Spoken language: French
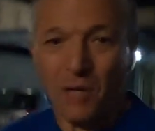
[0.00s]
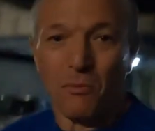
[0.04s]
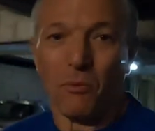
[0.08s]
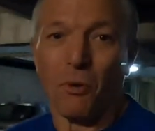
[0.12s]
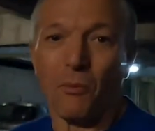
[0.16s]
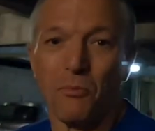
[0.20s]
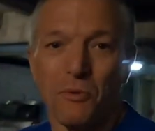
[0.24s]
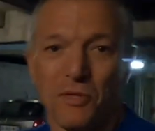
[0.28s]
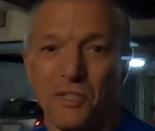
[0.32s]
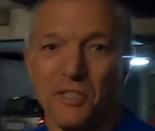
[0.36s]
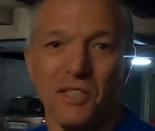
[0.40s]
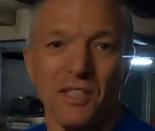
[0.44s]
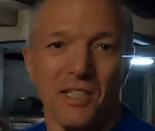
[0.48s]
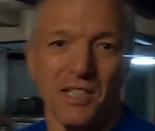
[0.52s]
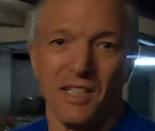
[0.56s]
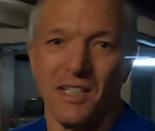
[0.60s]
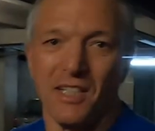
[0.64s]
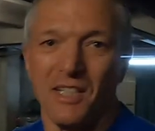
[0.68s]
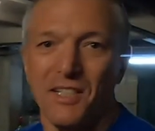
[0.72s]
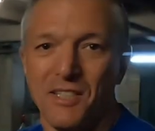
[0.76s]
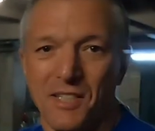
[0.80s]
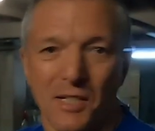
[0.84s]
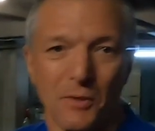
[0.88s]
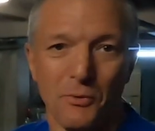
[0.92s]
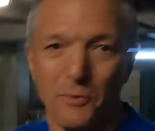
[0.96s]
Bon, puis c'est
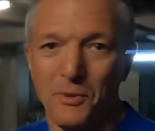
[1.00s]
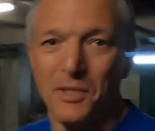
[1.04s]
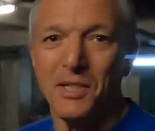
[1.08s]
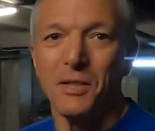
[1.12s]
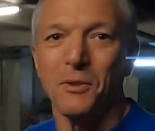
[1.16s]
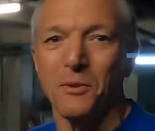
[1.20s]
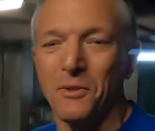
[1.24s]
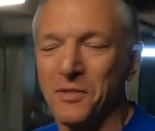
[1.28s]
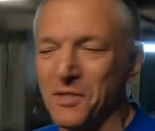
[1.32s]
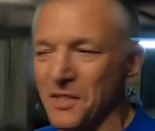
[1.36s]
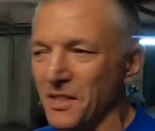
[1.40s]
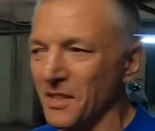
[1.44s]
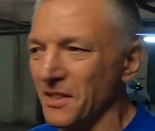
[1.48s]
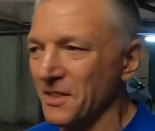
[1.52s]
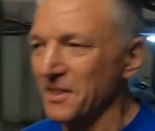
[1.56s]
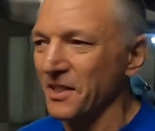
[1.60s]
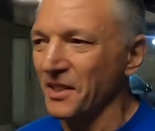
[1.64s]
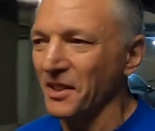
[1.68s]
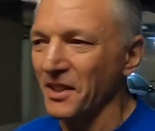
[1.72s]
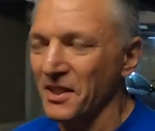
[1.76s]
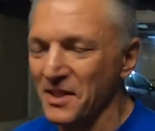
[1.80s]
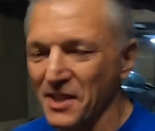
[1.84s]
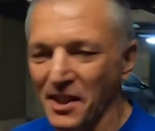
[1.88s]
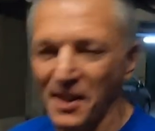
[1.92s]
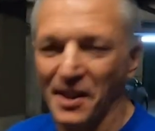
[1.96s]
ludique aussi, hein, c'est
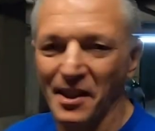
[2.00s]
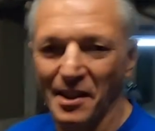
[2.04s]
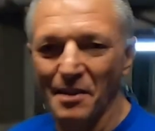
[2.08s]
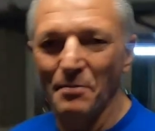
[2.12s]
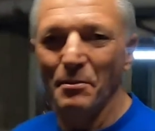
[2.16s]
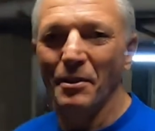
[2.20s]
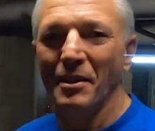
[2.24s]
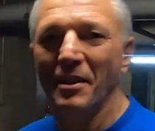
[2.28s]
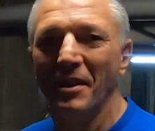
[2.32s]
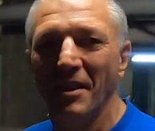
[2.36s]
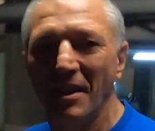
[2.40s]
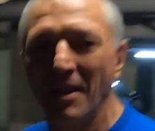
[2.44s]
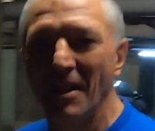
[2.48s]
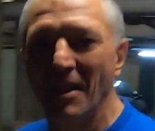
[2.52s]
très agréable